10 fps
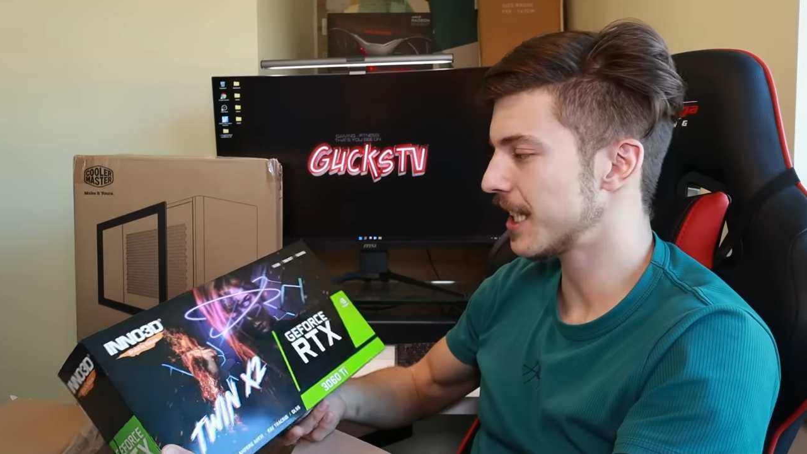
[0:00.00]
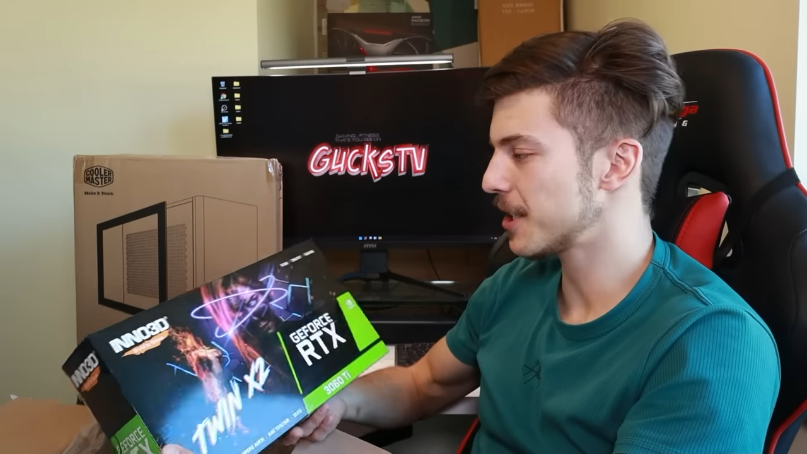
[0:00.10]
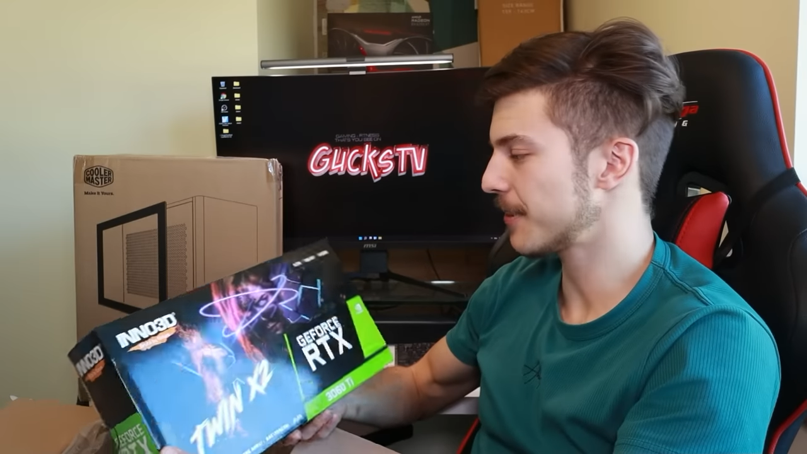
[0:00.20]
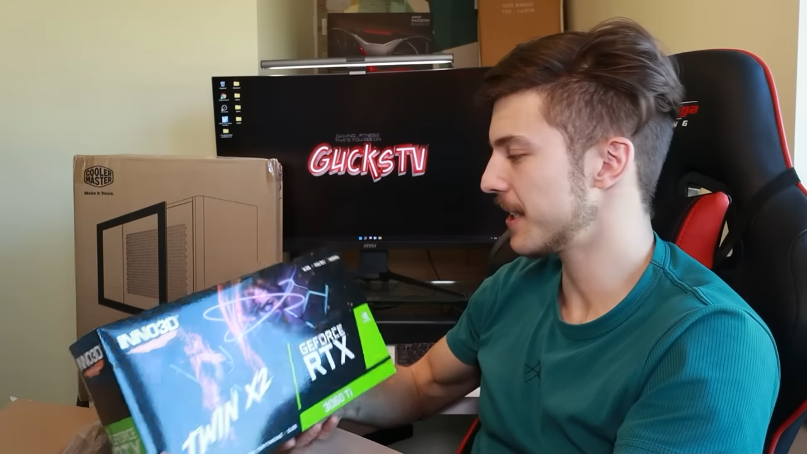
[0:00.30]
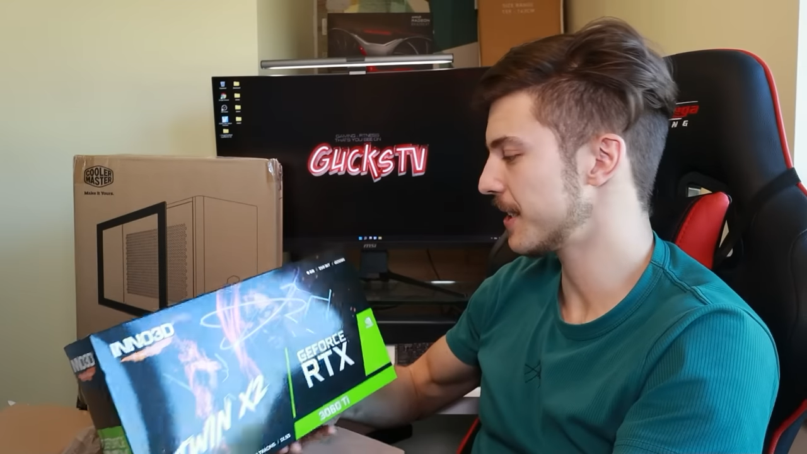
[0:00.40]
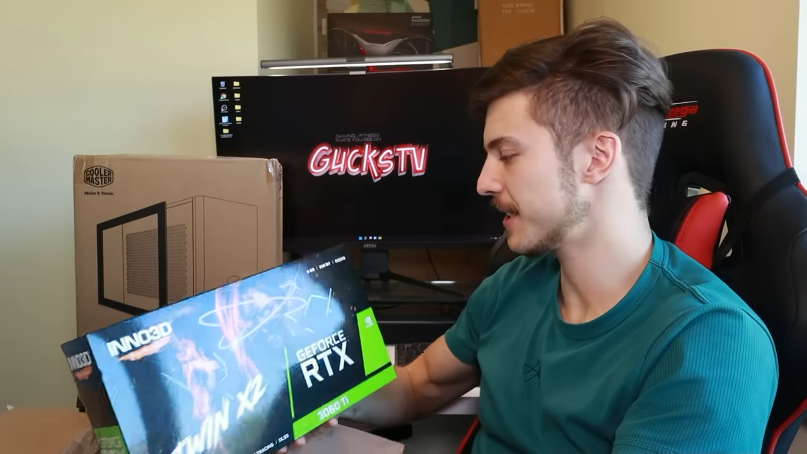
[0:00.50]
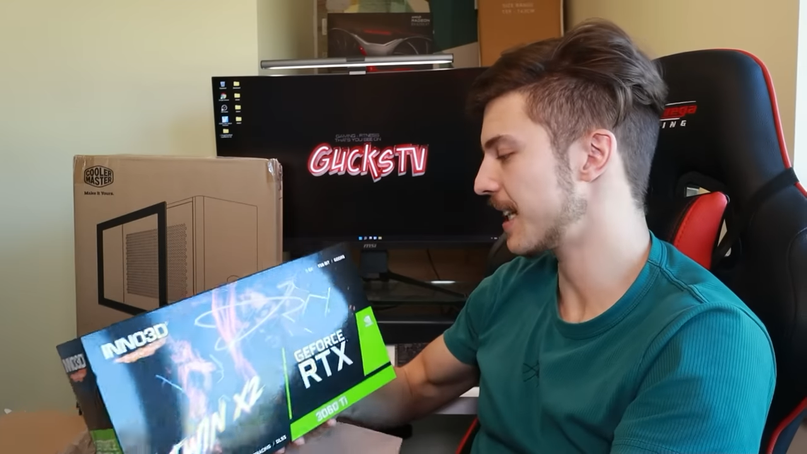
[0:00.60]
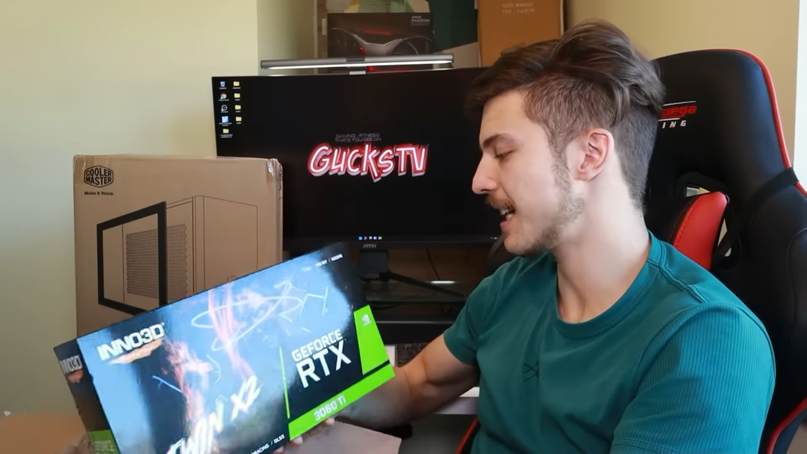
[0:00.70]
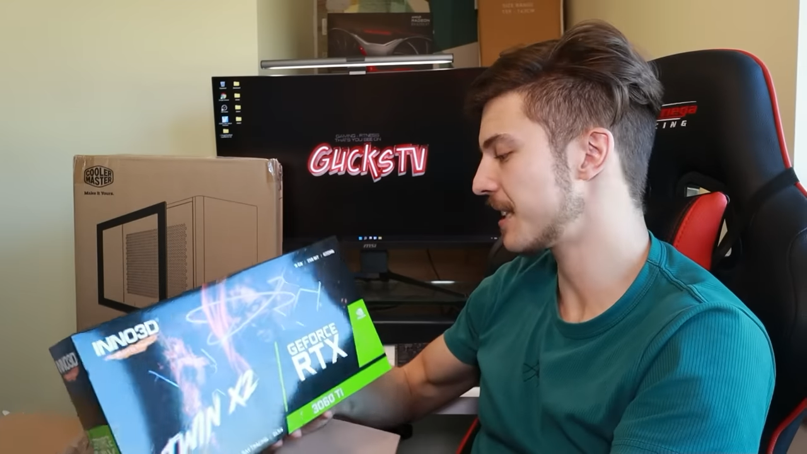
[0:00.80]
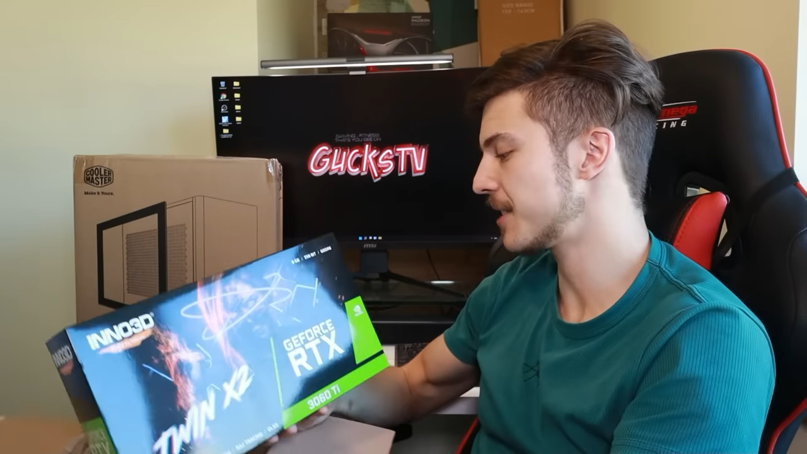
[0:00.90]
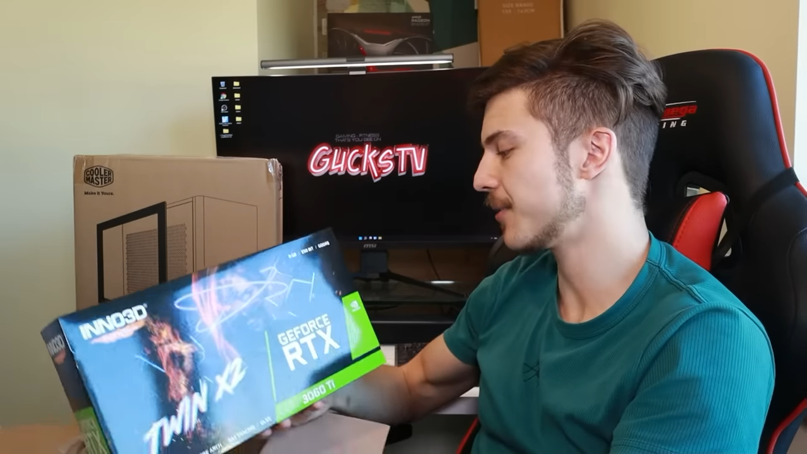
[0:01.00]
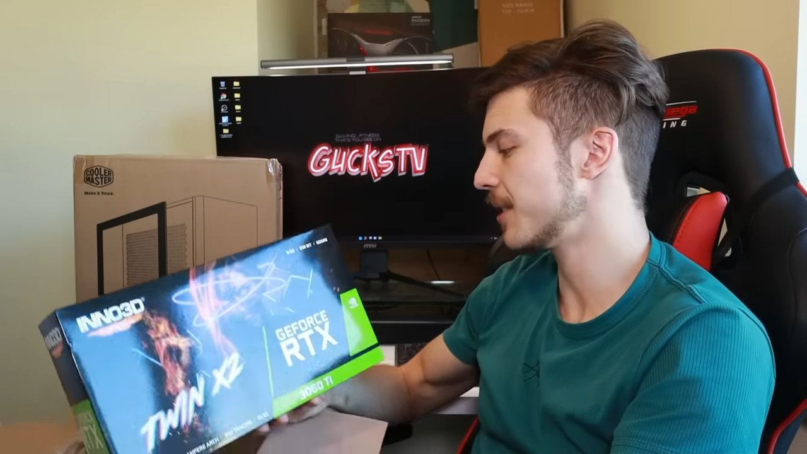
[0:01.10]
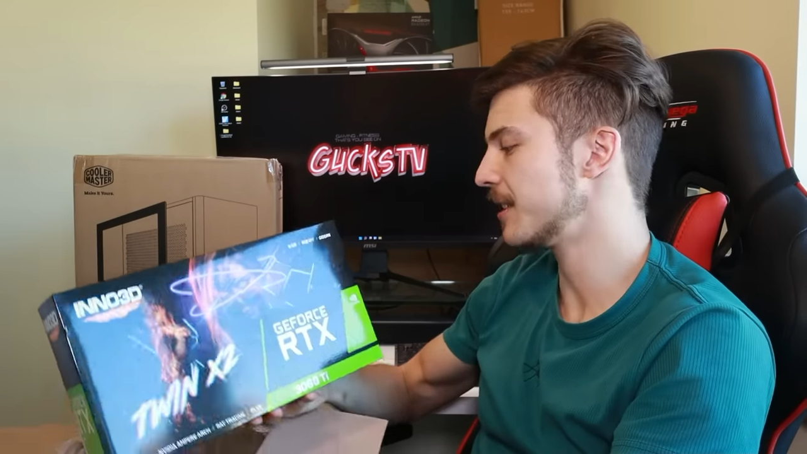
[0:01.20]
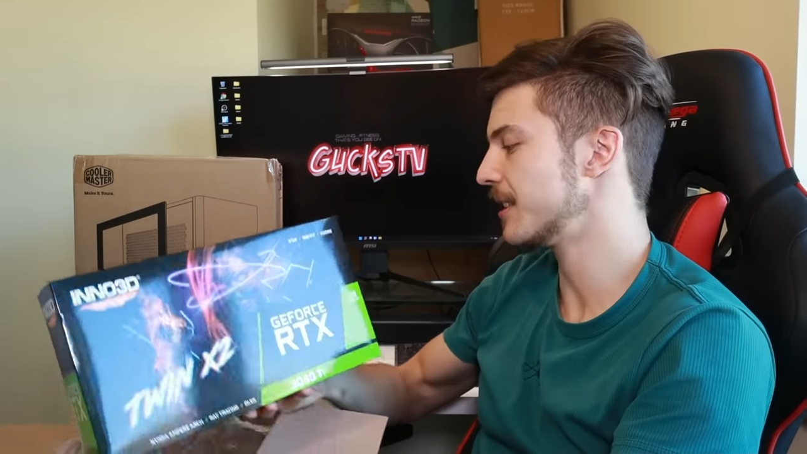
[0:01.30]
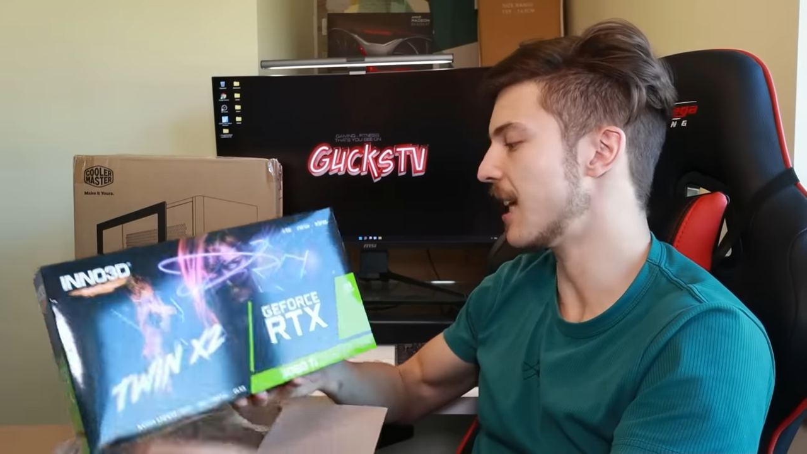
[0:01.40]
entsprechend hatte ich für
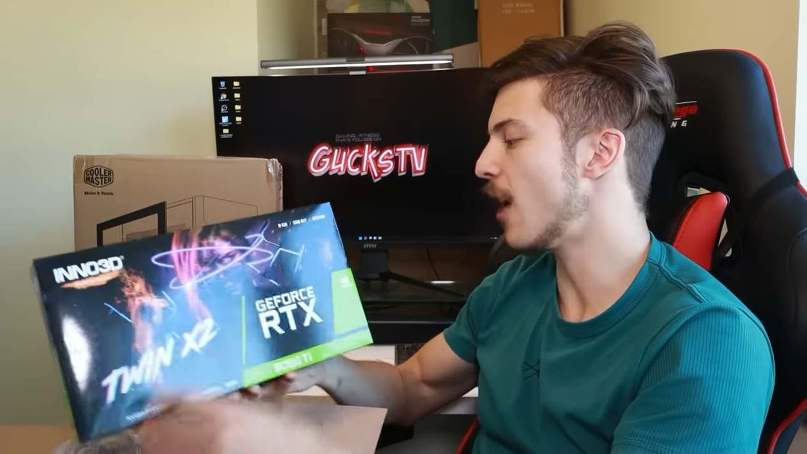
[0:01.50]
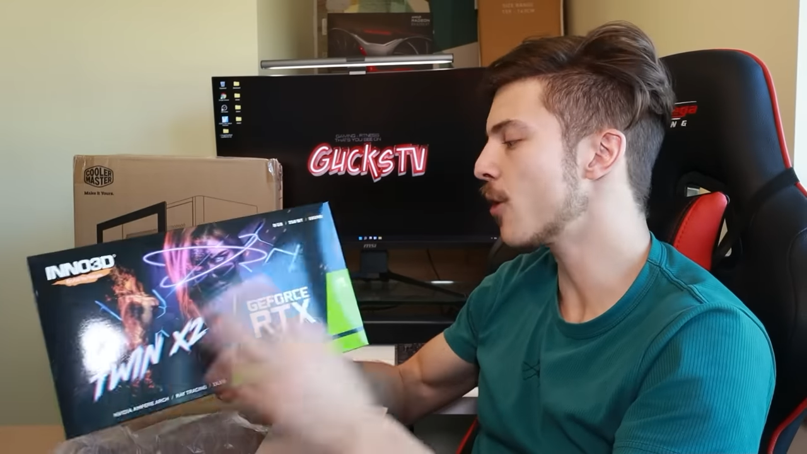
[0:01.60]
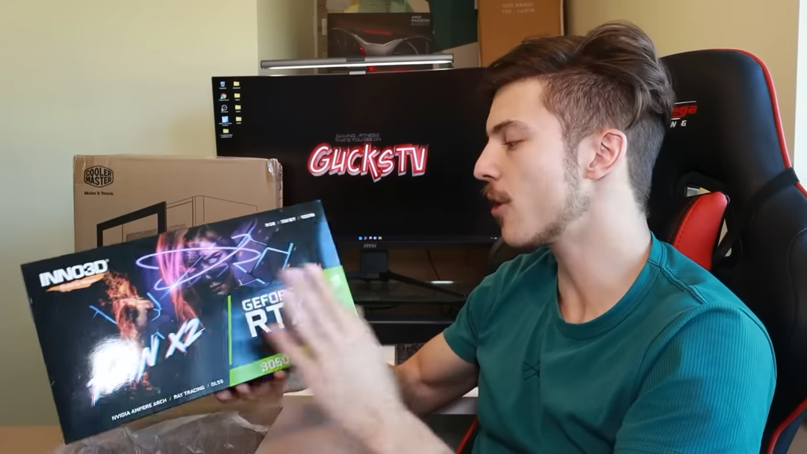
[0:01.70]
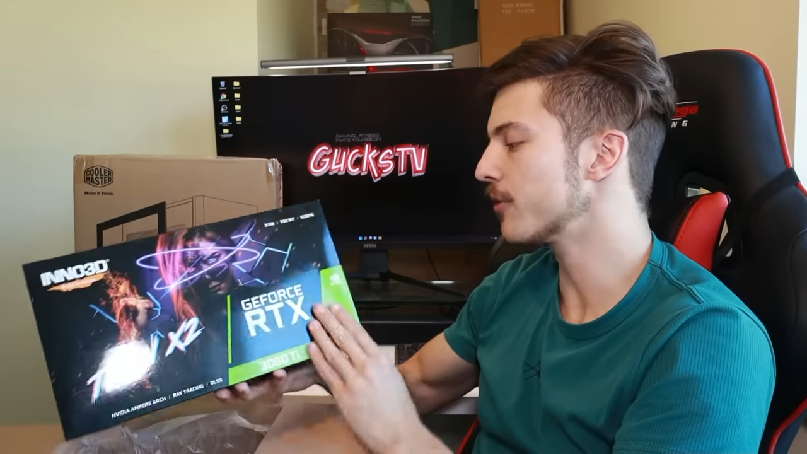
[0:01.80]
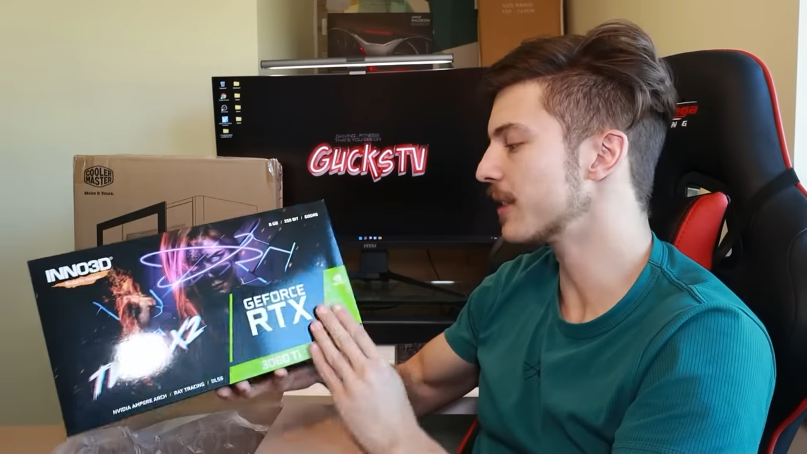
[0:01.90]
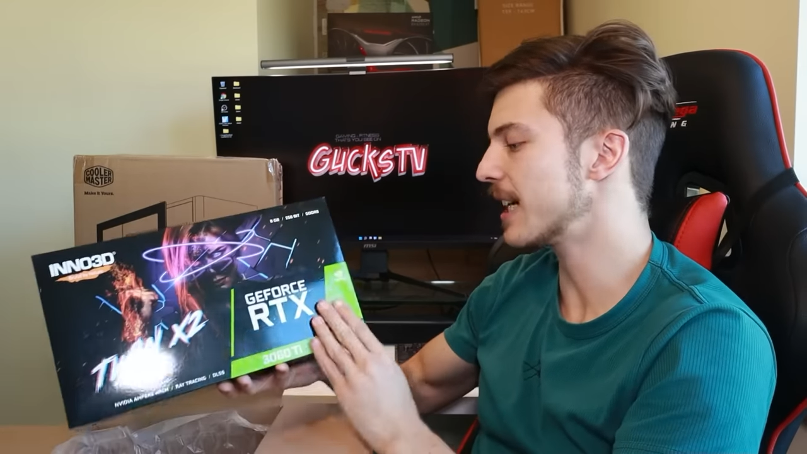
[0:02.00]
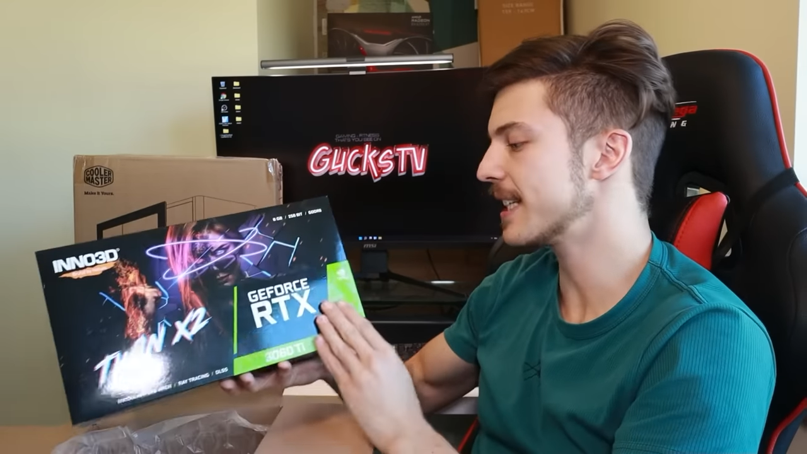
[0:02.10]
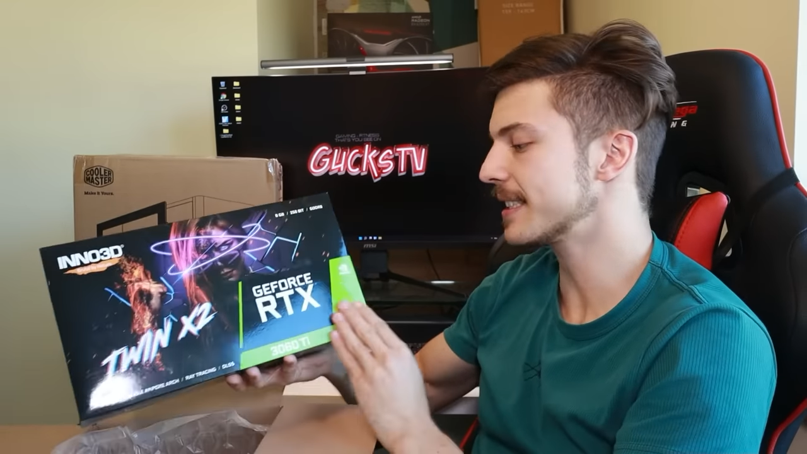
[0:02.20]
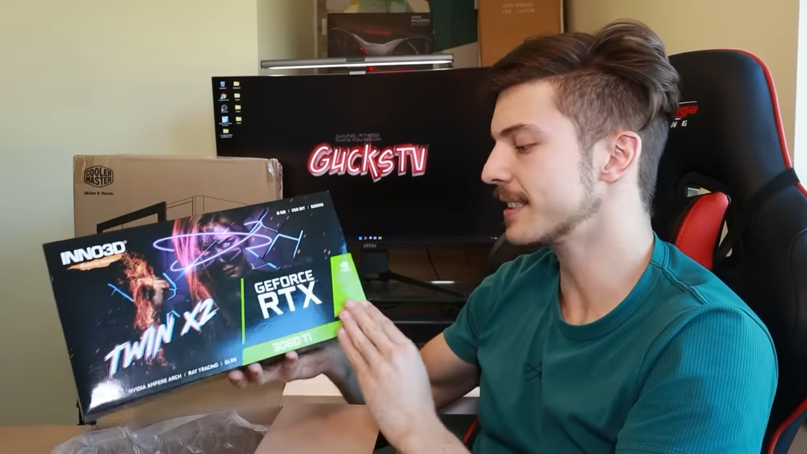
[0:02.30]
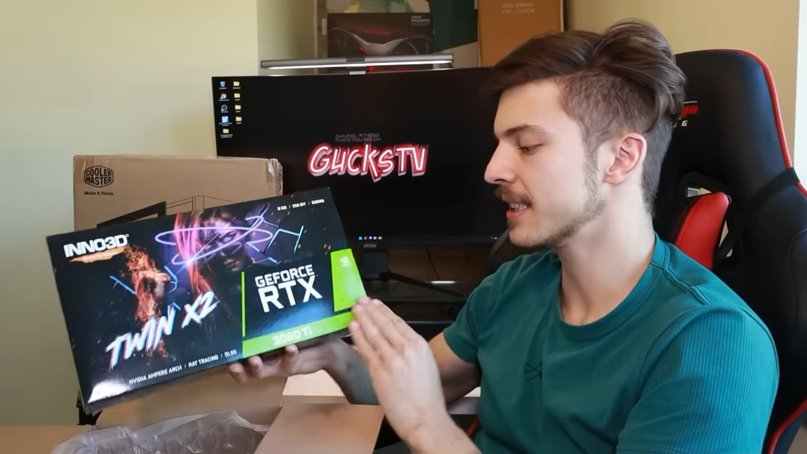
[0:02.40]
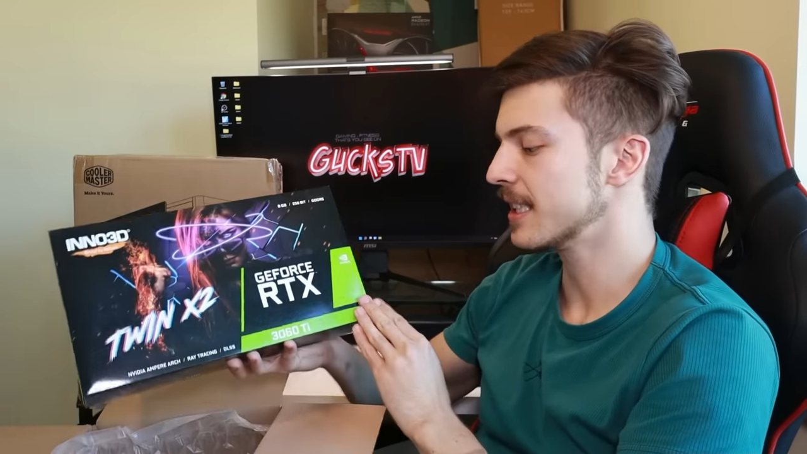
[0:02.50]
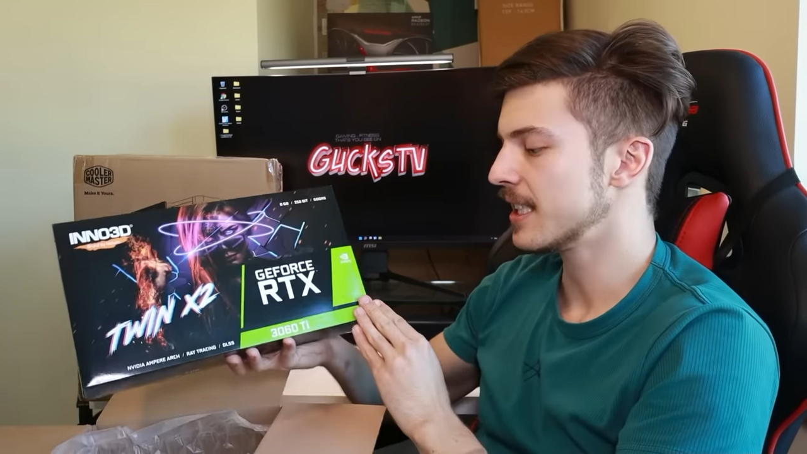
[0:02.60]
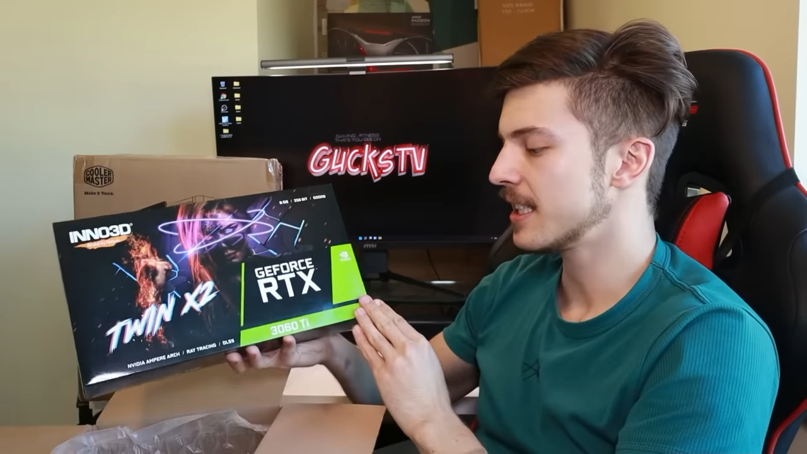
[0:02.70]
ihn die Augen offen gehalten.